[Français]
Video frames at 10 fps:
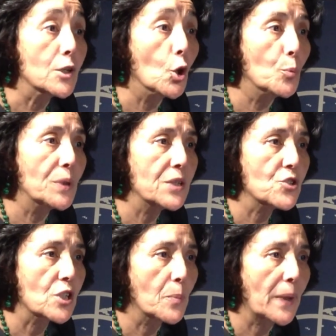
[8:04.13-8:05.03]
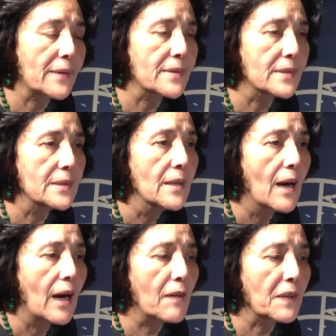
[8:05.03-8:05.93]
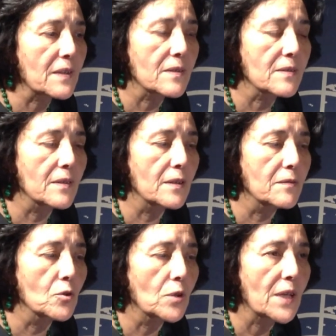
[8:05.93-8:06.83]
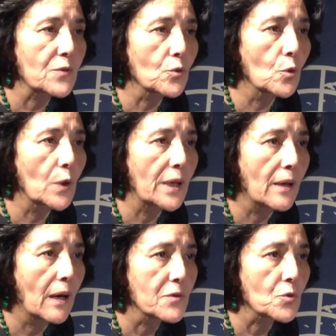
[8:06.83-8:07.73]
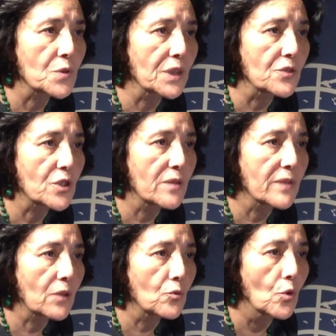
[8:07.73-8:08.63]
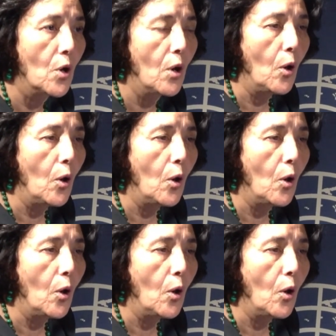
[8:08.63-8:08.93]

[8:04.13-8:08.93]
qui oblige les partis à faire cesser les violations et à se diriger vers une